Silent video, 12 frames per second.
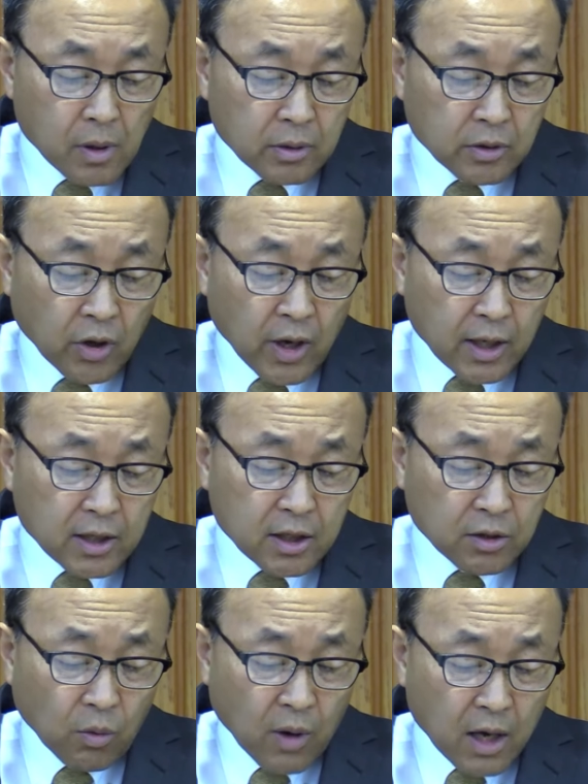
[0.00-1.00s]
너의
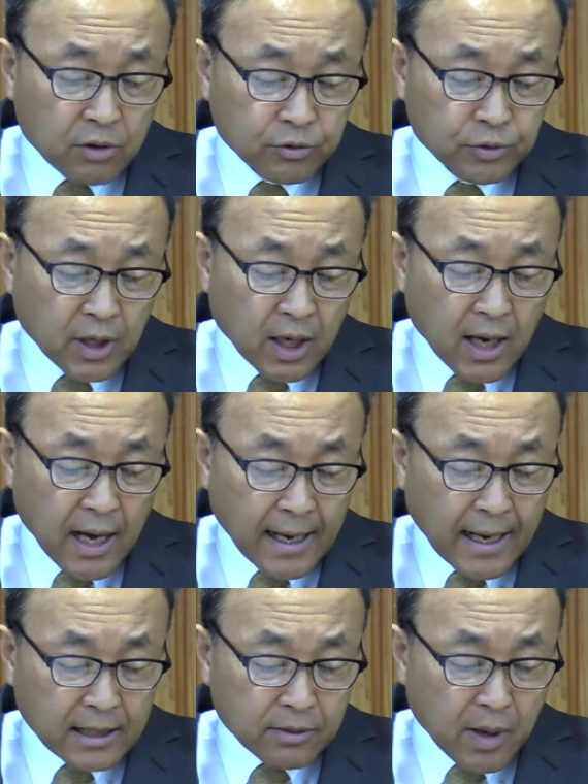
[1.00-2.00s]
기도와 구제가
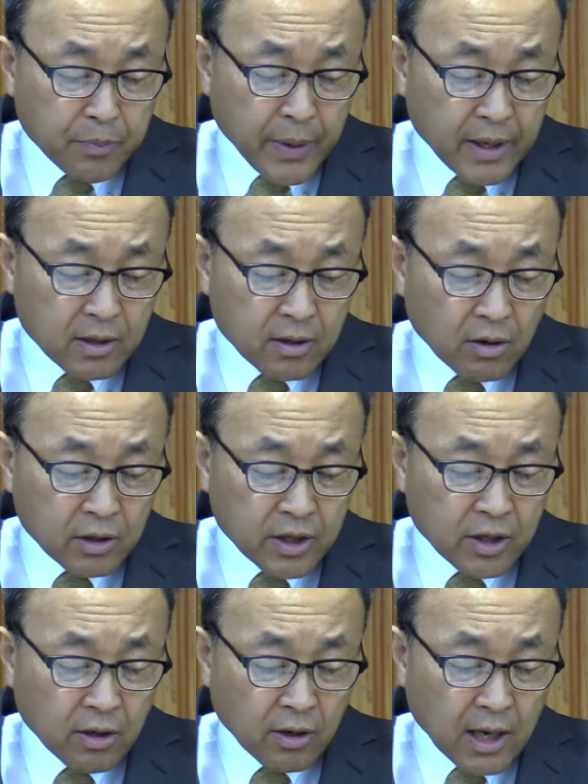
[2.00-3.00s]
하나님 앞에 이르러
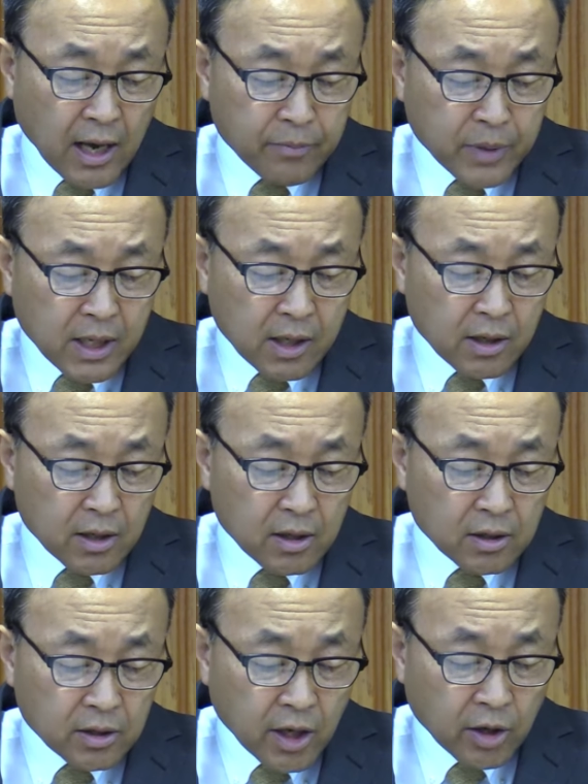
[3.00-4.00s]
기억함이
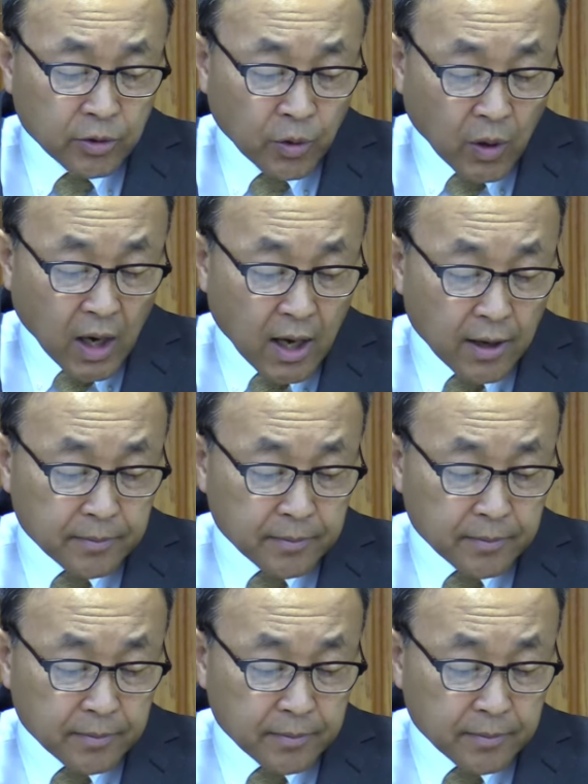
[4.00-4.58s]
되었노라.